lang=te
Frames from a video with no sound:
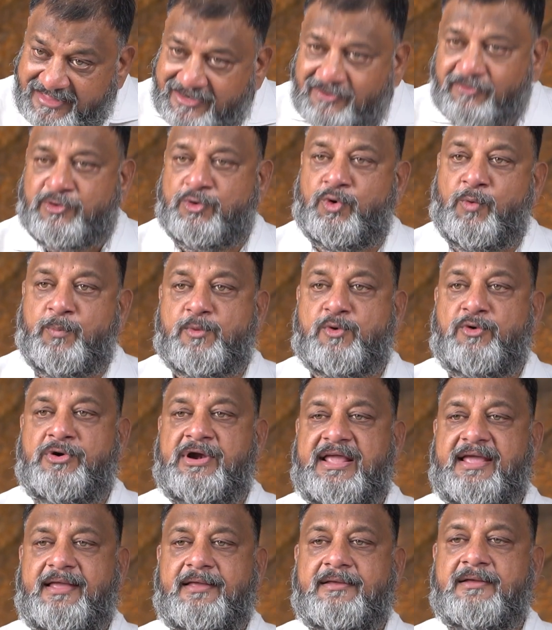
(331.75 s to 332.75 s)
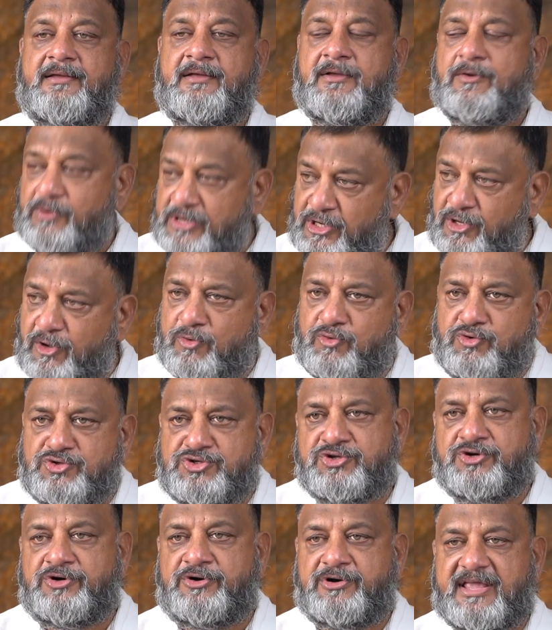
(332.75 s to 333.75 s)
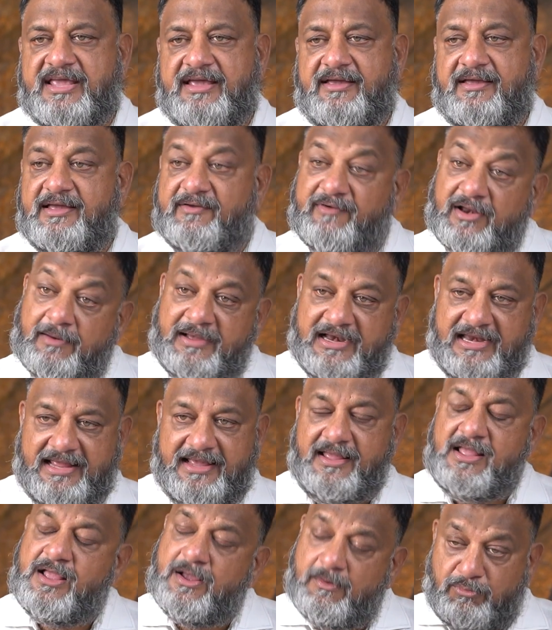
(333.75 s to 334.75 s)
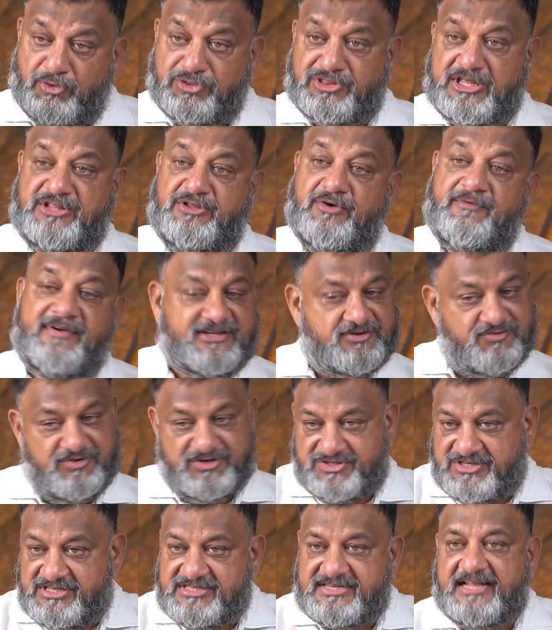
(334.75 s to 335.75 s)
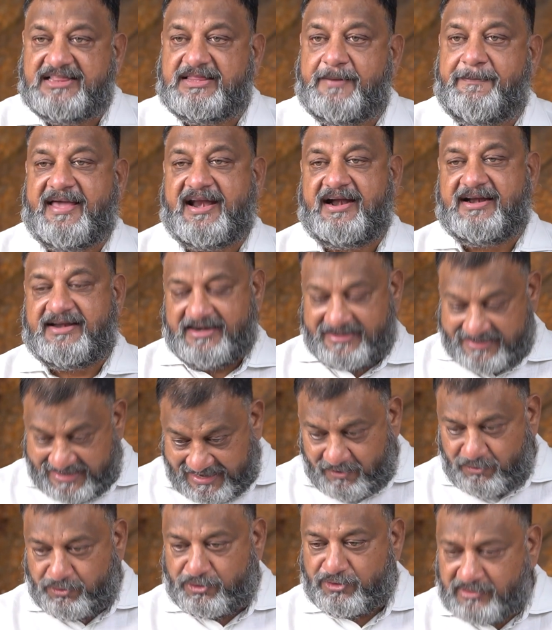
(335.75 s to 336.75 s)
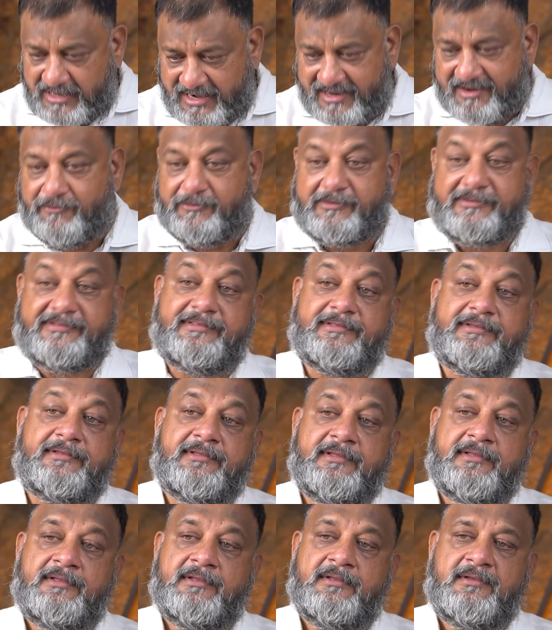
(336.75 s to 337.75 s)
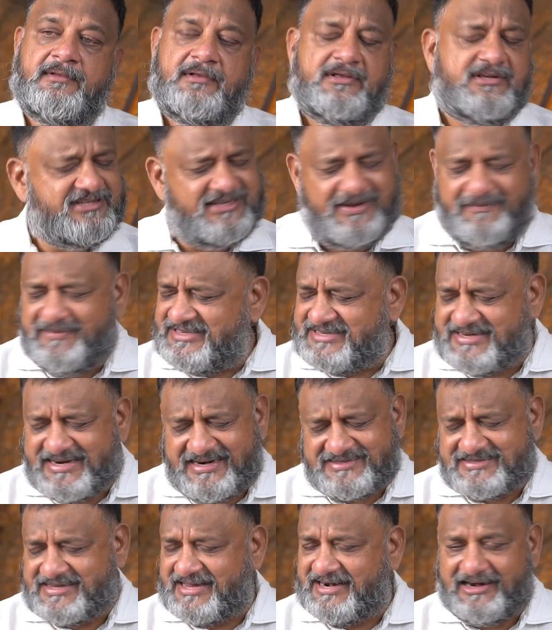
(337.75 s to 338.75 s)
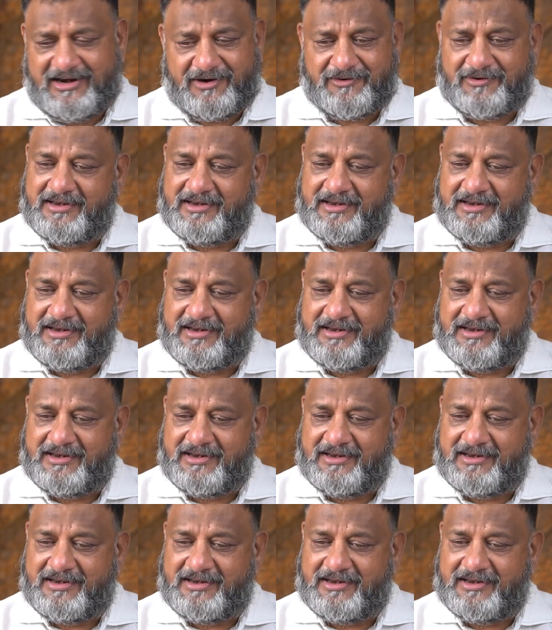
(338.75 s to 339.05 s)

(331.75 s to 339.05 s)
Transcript: తనం అని ఒప్పుకుని ఇంట్లో కూర్చున్నోడికి ఇవాళ మళ్ళీ మొత్తం వేషం వేసి తీసుకెళ్తే పేరెంటానికి ఎలా ఉంటుందో అలాగే ఉంటుంది క్షమించకండి సార్ ఇలా